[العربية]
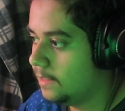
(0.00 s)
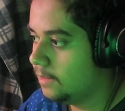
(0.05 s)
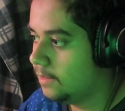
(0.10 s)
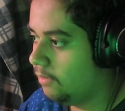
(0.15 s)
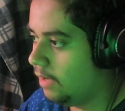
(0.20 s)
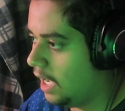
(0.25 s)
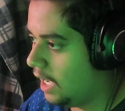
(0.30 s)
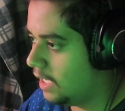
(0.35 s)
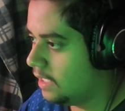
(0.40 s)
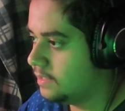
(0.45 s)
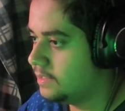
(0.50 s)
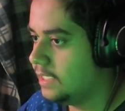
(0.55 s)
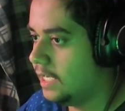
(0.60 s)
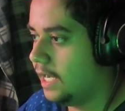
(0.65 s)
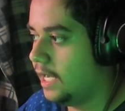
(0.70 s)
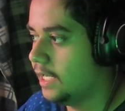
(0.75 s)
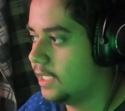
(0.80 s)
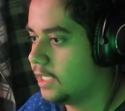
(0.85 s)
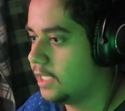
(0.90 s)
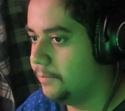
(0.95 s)
وحش يا
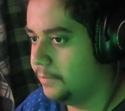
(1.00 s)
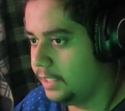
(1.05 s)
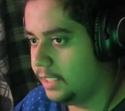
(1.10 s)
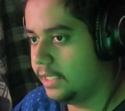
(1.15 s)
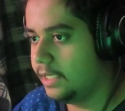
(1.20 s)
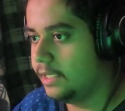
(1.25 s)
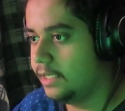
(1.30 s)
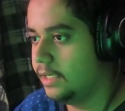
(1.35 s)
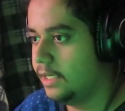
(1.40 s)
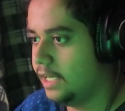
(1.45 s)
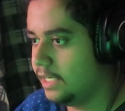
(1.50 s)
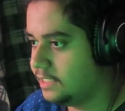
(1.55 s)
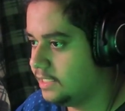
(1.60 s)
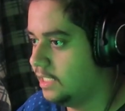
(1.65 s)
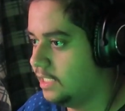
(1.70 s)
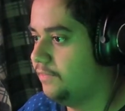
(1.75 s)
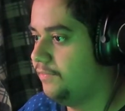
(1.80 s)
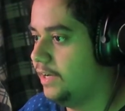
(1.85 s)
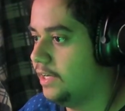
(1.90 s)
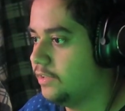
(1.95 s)
حكم ايه ارجع
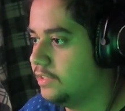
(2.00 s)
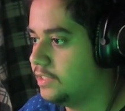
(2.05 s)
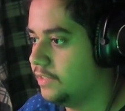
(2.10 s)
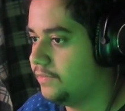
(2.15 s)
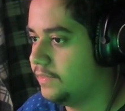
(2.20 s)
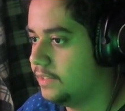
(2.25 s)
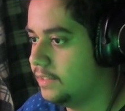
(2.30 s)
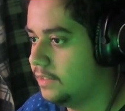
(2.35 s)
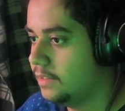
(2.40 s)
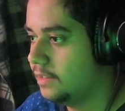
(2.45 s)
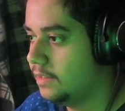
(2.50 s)
للفار وشوفه